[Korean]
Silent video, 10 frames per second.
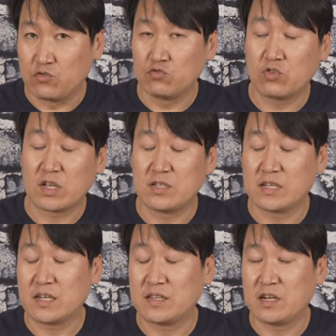중국에서
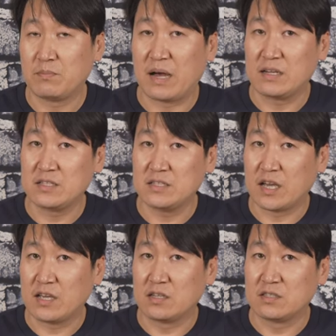생산되는
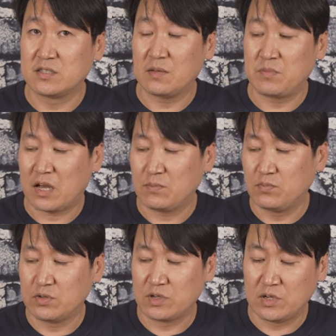방식의 이런 스나이퍼
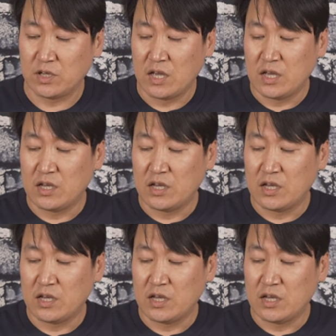라이플들은